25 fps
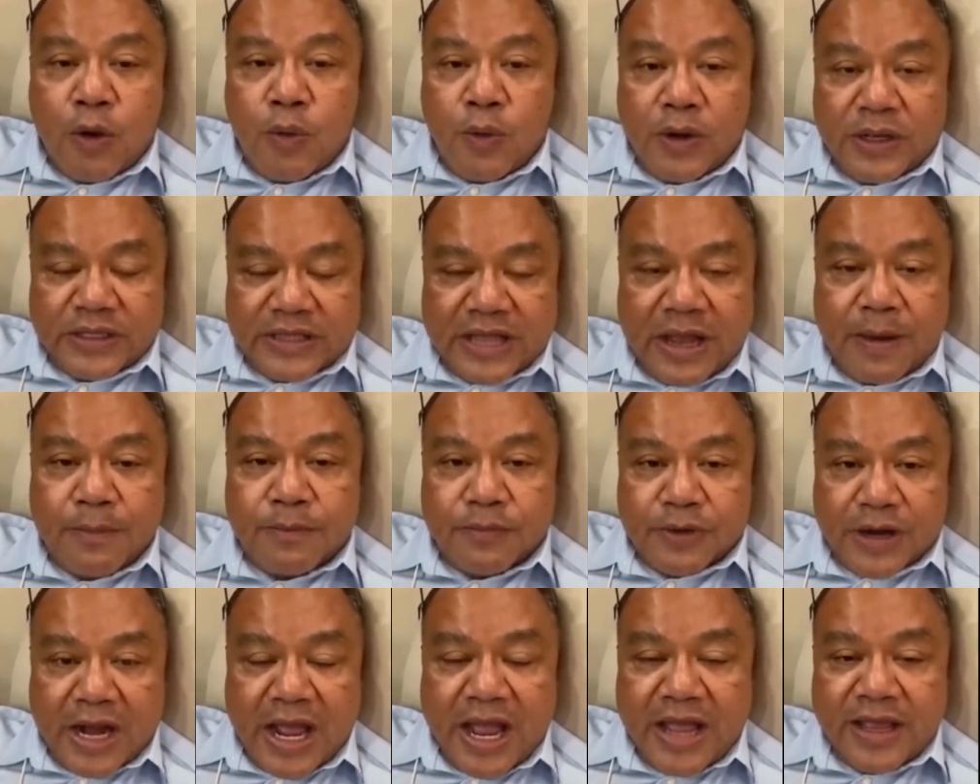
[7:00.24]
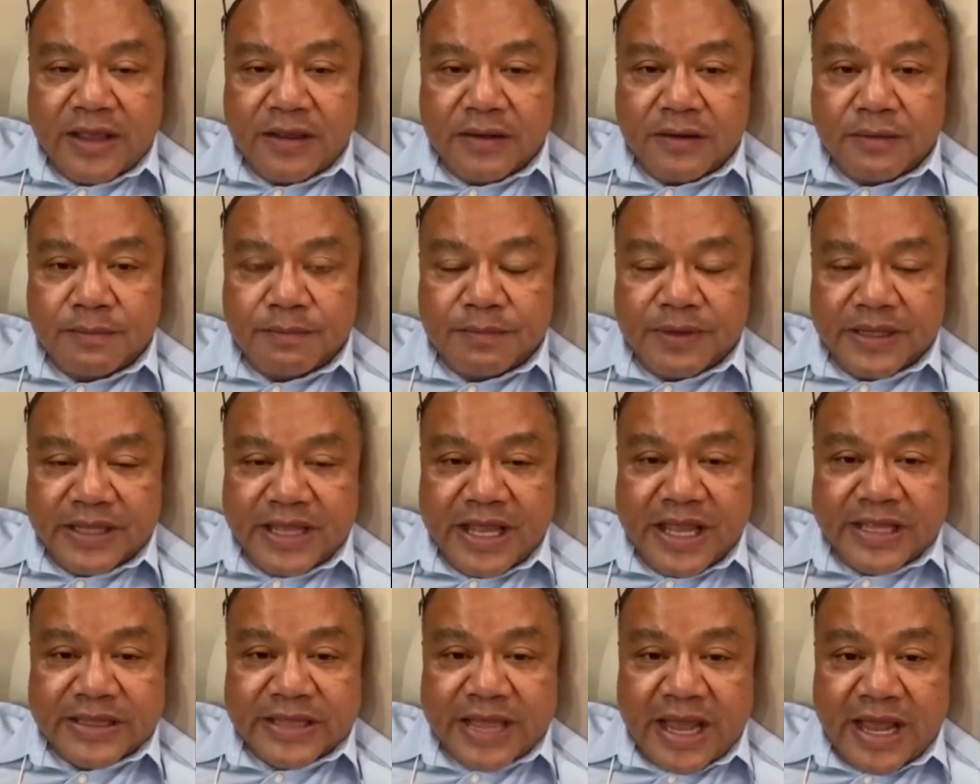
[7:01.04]
อะทำร้ายประเท
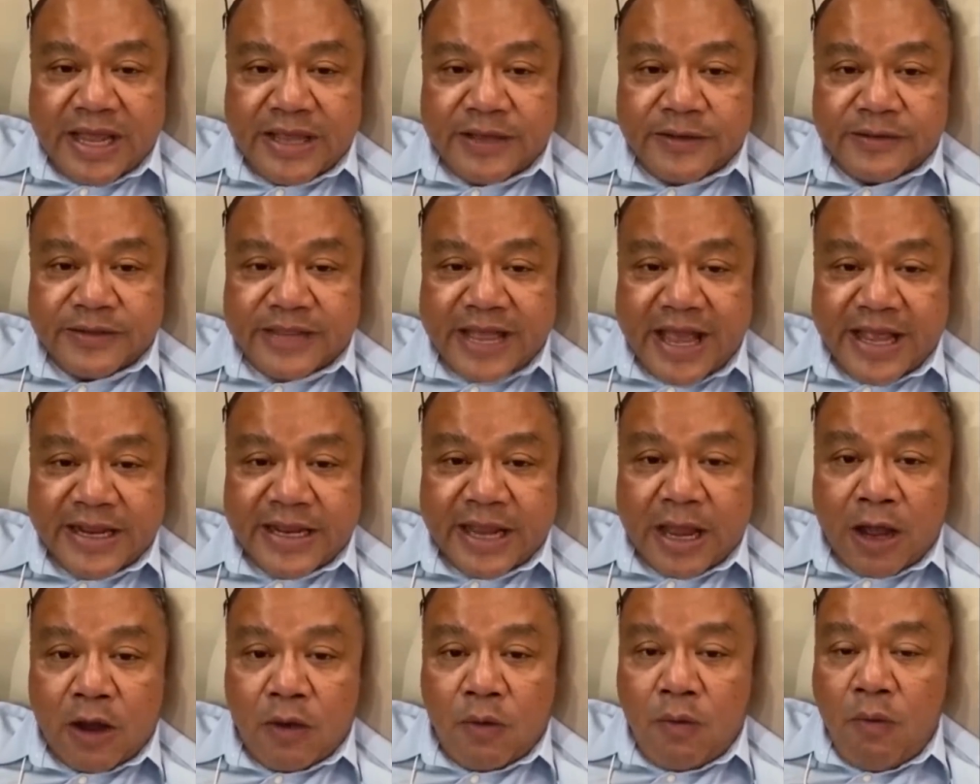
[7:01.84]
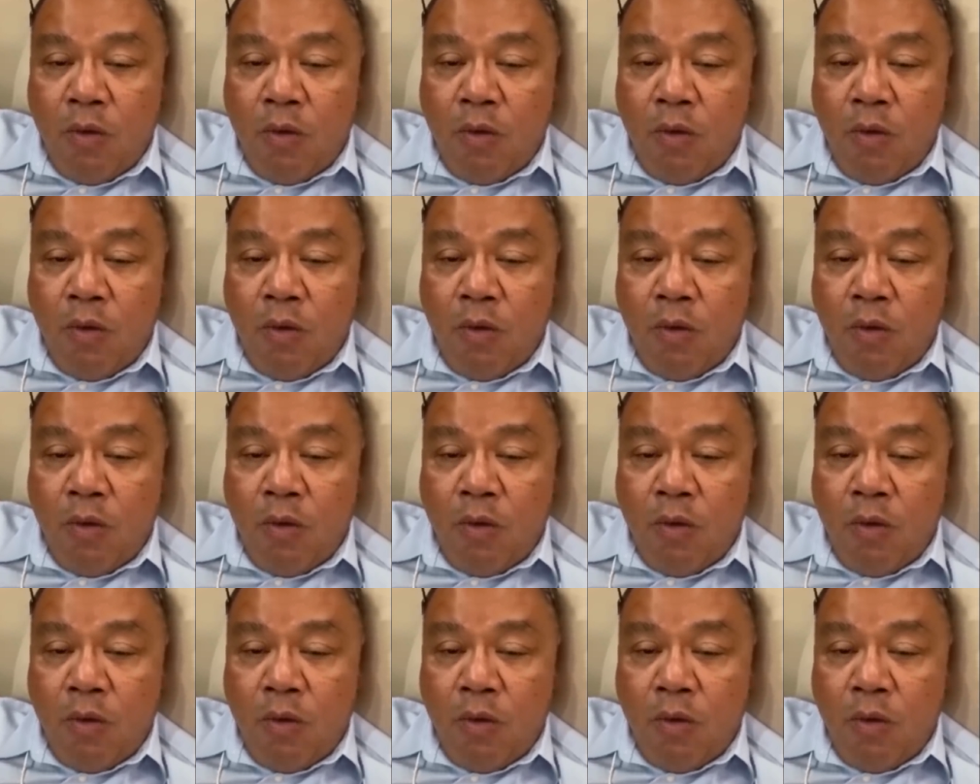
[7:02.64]
ศไทยแดงเขา